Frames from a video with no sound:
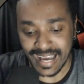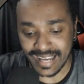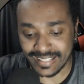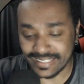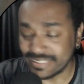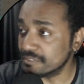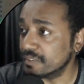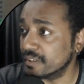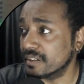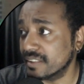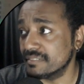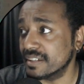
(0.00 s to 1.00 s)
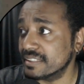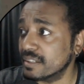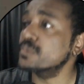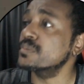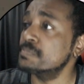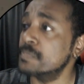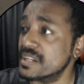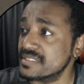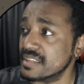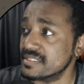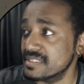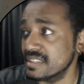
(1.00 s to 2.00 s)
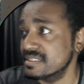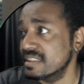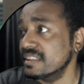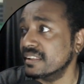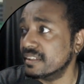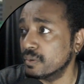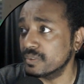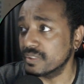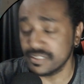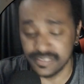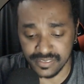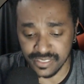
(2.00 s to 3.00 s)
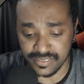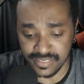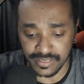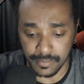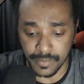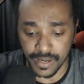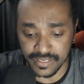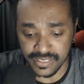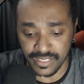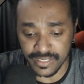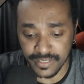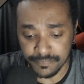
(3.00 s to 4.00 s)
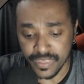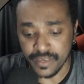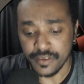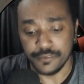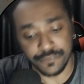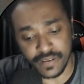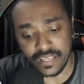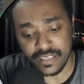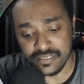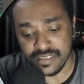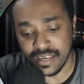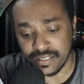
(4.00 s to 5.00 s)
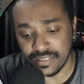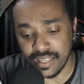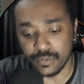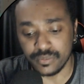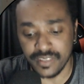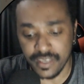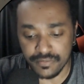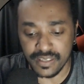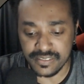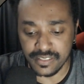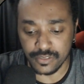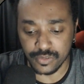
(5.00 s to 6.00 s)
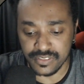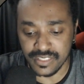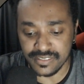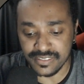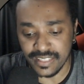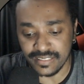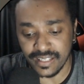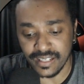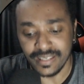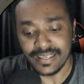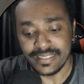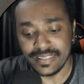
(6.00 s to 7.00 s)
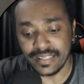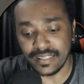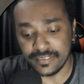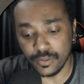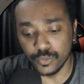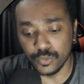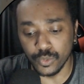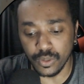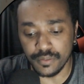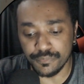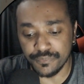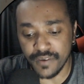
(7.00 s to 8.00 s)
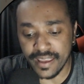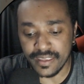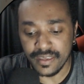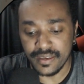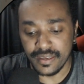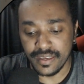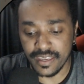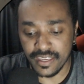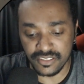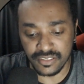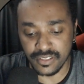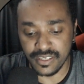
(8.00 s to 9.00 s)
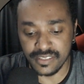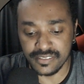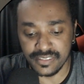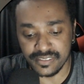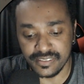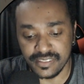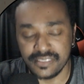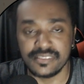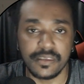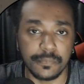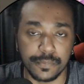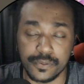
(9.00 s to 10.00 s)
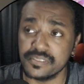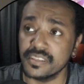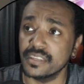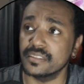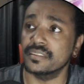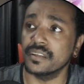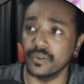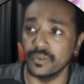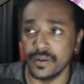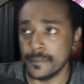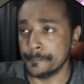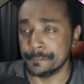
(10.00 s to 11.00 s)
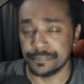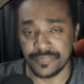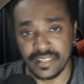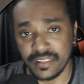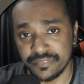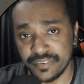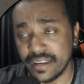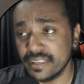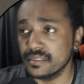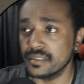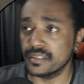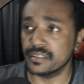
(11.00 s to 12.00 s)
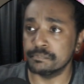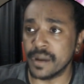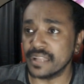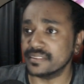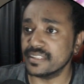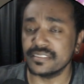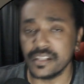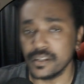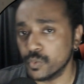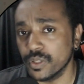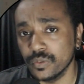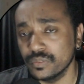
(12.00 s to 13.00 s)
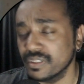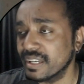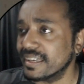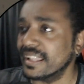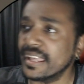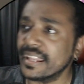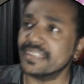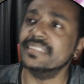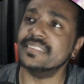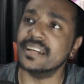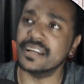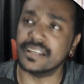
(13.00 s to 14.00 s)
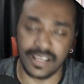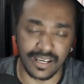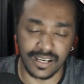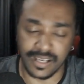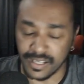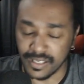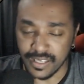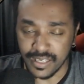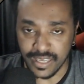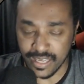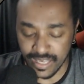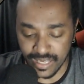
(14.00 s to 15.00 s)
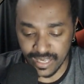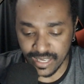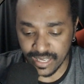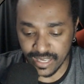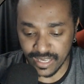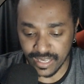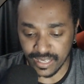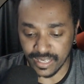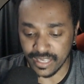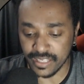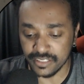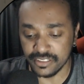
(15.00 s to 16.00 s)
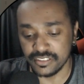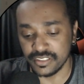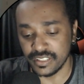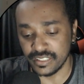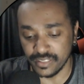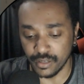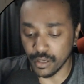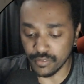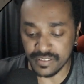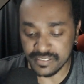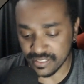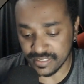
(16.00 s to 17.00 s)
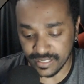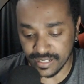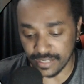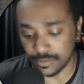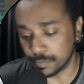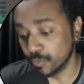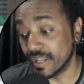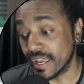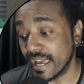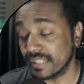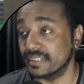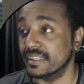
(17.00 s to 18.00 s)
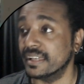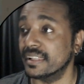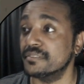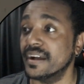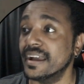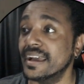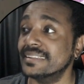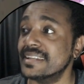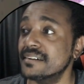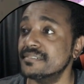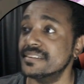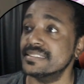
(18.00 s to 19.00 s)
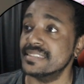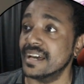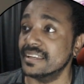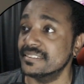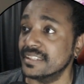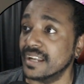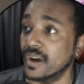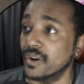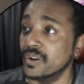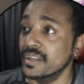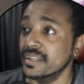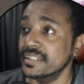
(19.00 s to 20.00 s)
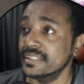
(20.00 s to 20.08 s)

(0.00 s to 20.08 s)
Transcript: Aqui tá falando que ela vai estar tá com os Berserk 60, que é um desses 60 mais ali. Frenzy, é claro, Devastation 60 e ela tem o Nullify Range de Resistance 100%. Então, ela vai bater tranquilo e a galera que tanca é, Ranged não vai ser tancado por ela, né? Ela vai atravessar geral.